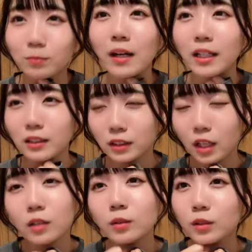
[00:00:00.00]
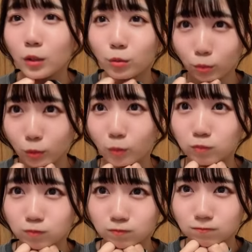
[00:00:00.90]
いっぱいになっちゃうの
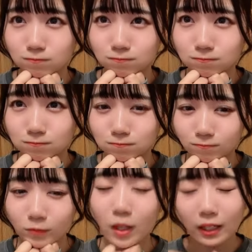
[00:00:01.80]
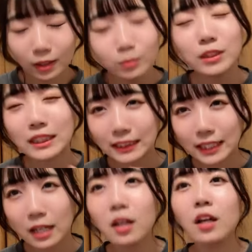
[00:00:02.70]
だから無理し
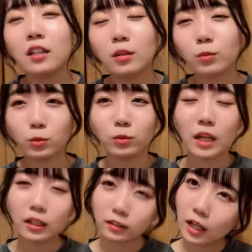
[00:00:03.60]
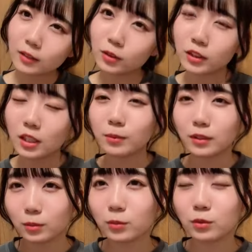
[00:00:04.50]
てでもなんか炭水化
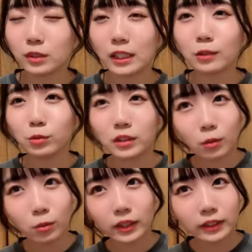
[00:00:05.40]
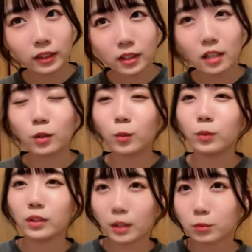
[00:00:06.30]
物も入れといた方がいいかなって
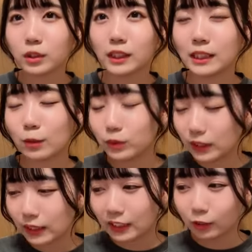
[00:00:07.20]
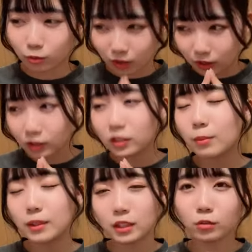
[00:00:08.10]
思って無理しておにぎりとか
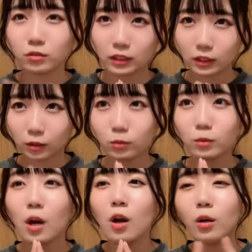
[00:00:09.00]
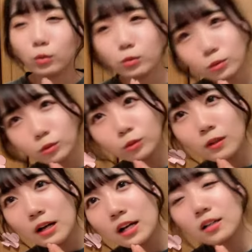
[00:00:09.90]
食べてるんだけど本当
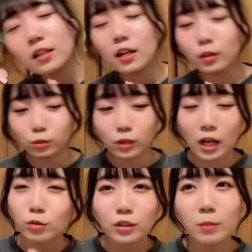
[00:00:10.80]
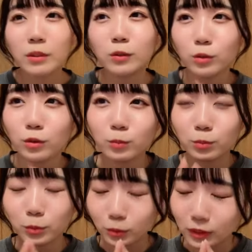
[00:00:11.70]
はあの春雨の
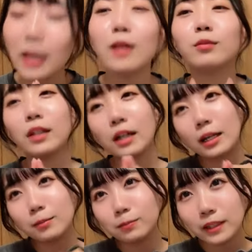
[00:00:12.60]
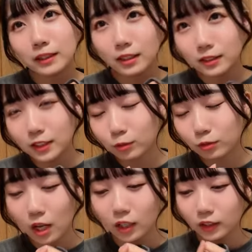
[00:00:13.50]
スープでお腹いっぱいになっちゃう
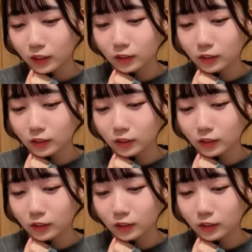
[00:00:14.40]
くらい